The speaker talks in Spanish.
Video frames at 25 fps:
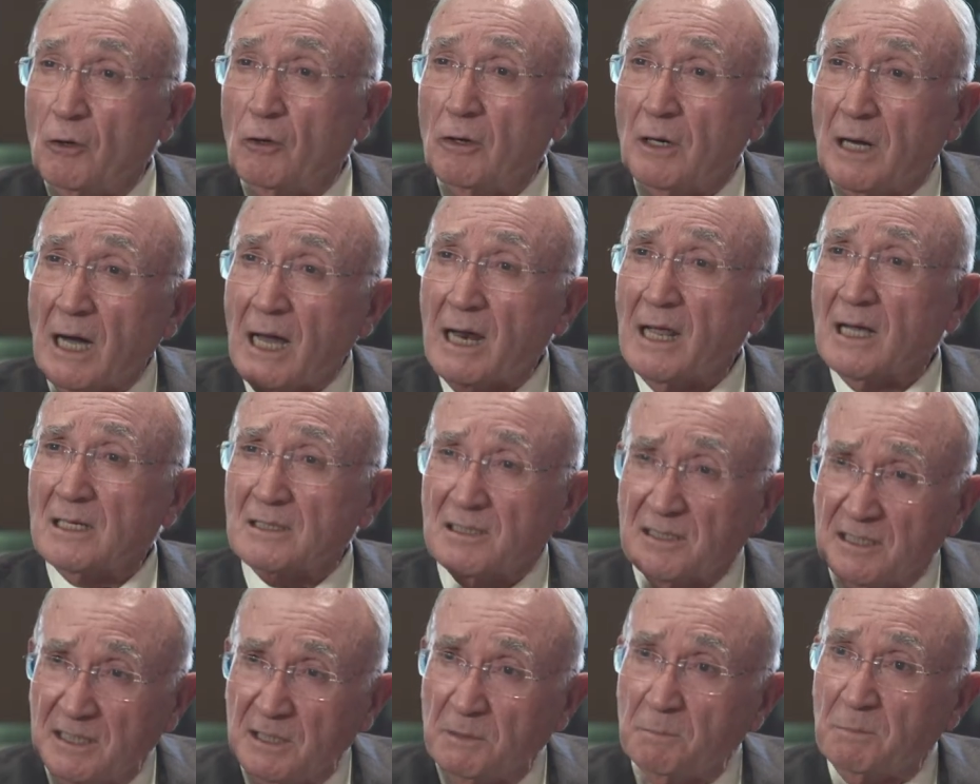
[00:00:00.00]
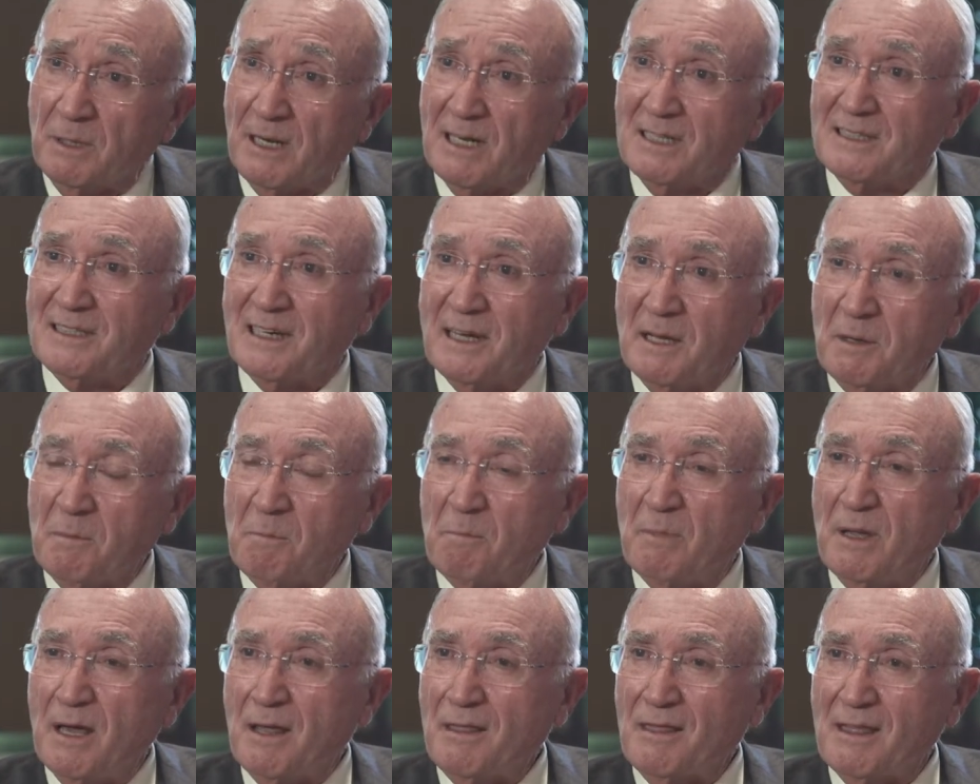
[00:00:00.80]
los Galaxy, para traer
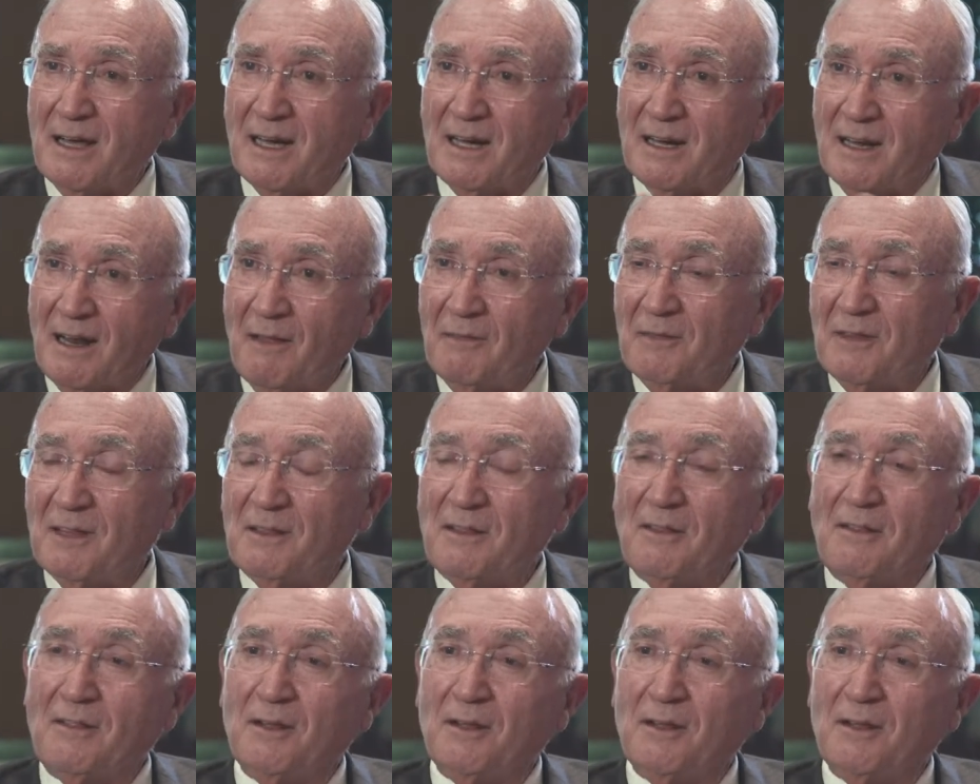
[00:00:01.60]
piezas grandes